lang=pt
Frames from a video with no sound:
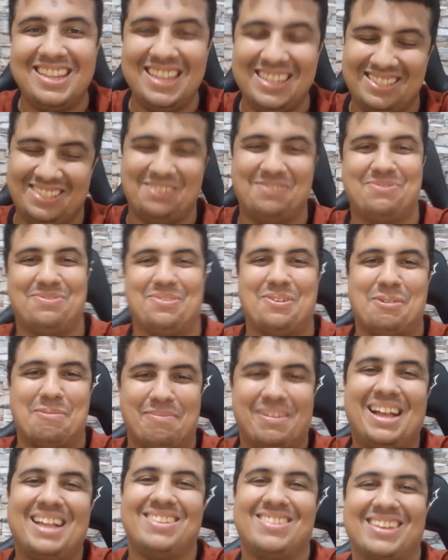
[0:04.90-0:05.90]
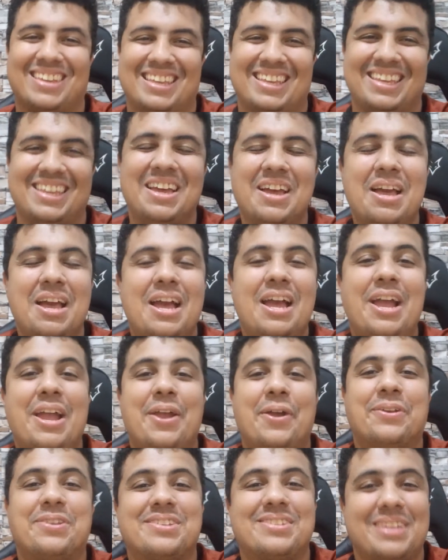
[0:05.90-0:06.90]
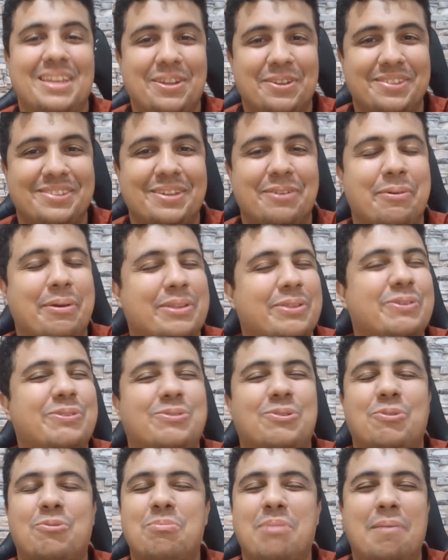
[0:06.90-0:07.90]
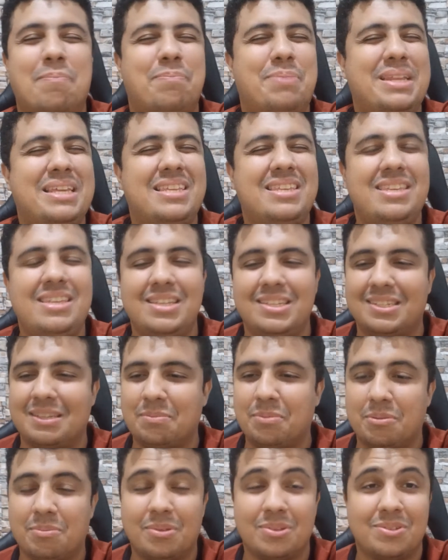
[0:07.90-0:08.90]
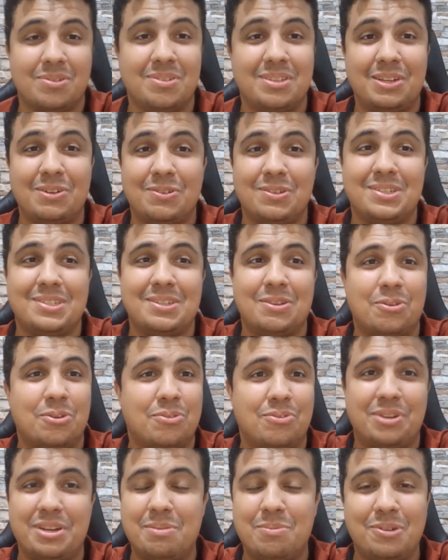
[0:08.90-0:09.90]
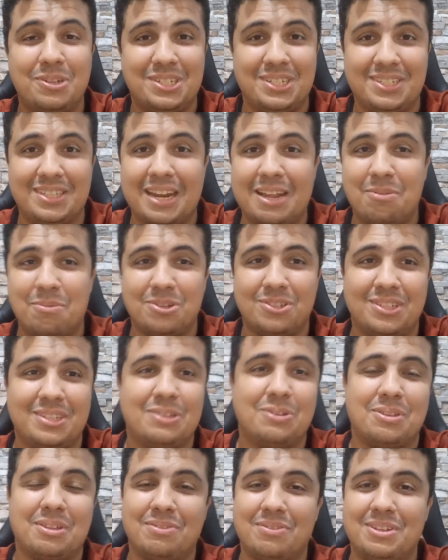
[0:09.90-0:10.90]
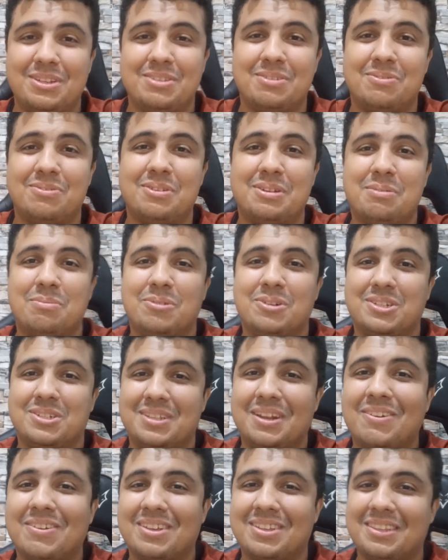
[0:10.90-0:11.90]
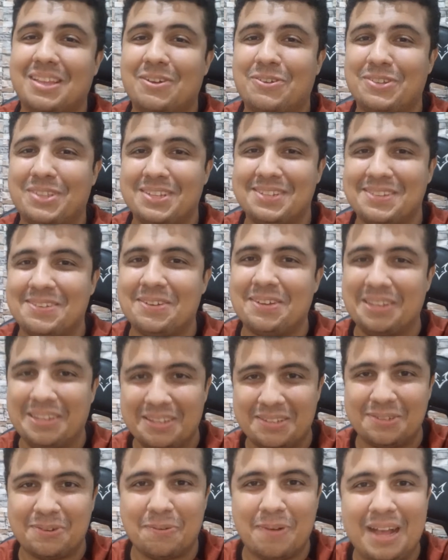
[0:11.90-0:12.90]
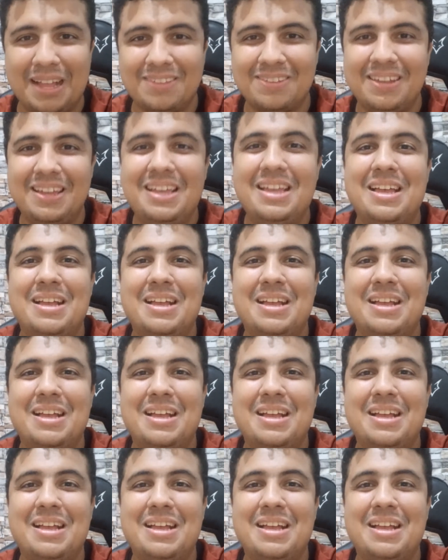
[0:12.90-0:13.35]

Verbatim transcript: nesse formato aqui. Eu sei, eu sei, eu tô com uma preguiça, meu irmão, tu não tem noção, não vou nem mostrar. Mostrei da outra vez, não vou nem mostrar o que tá acontecendo aqui nesse quarto.